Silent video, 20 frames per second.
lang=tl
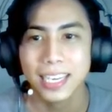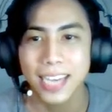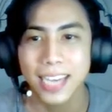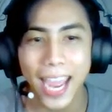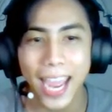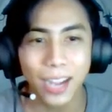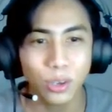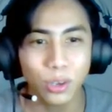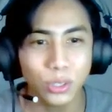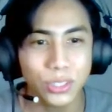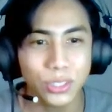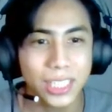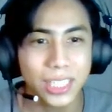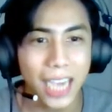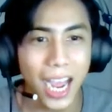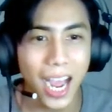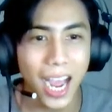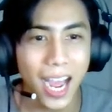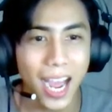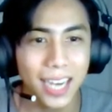
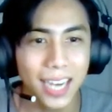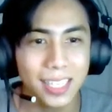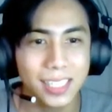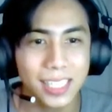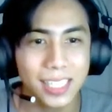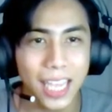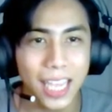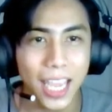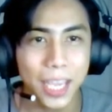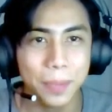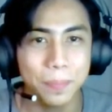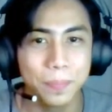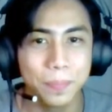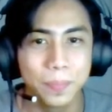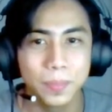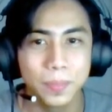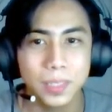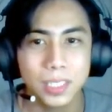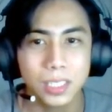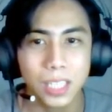Neko-chan! Save!
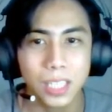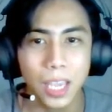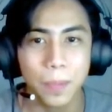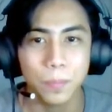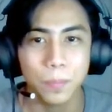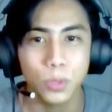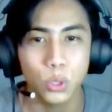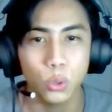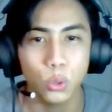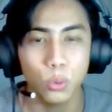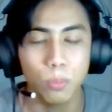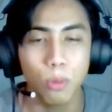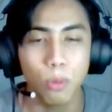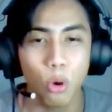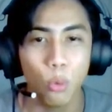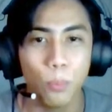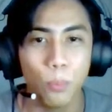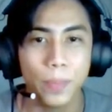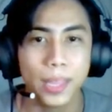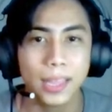Save new
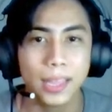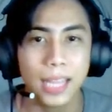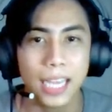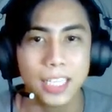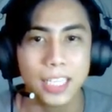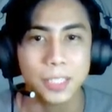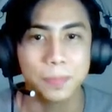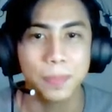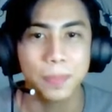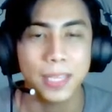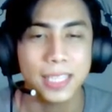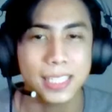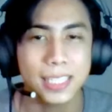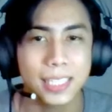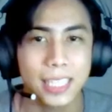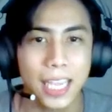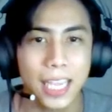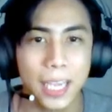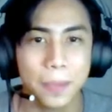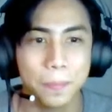moment has been
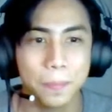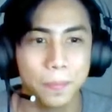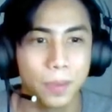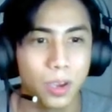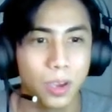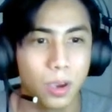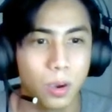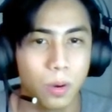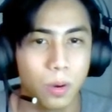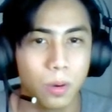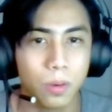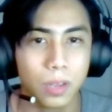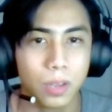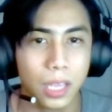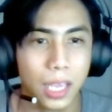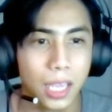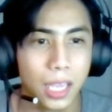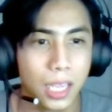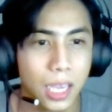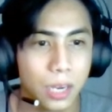saved.
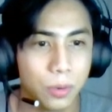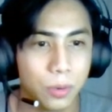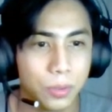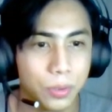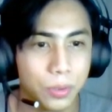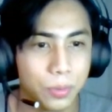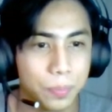Okay, ano yung